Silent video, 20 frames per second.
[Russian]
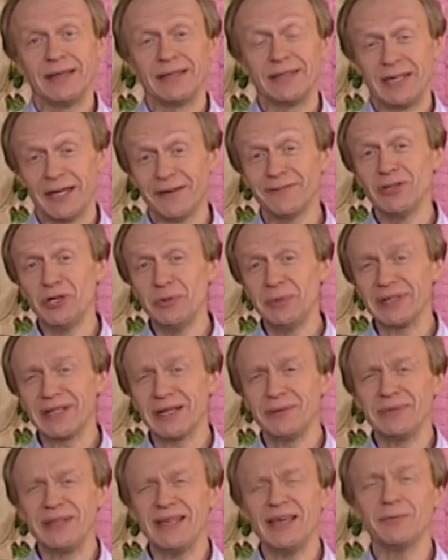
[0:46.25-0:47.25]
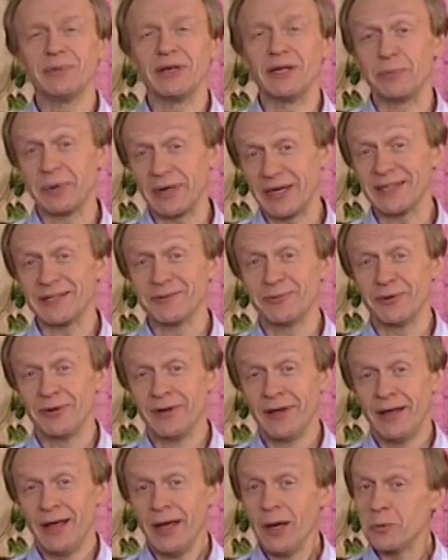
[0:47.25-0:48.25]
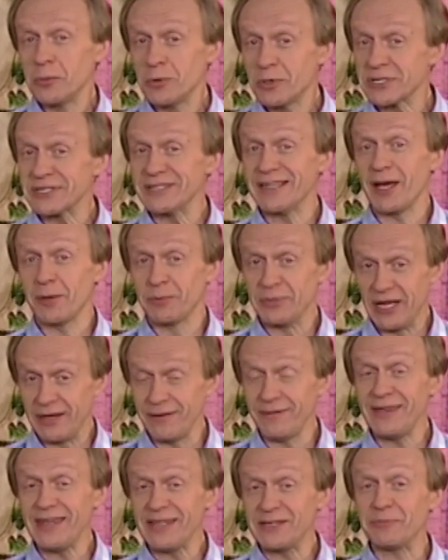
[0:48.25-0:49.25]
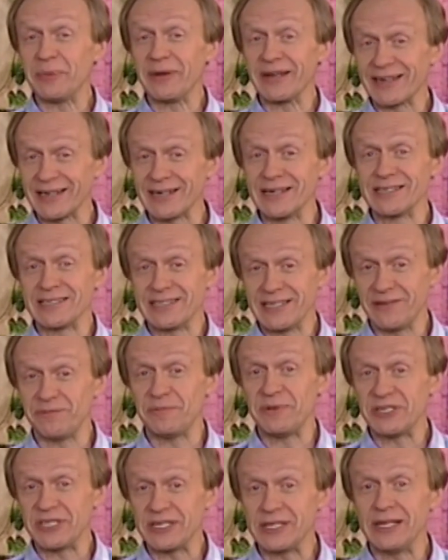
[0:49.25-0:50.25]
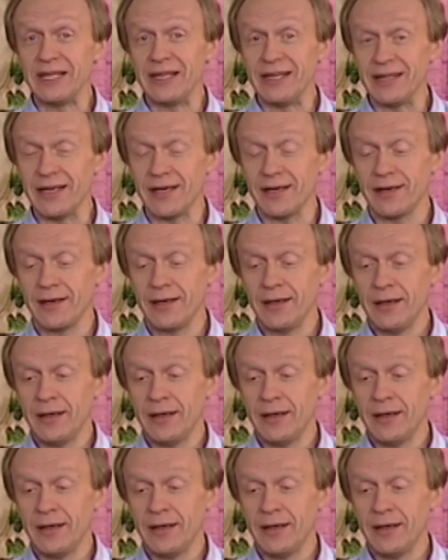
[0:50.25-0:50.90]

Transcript: Давно мы там не были, поэтому можно и обновить прекрасные впечатления.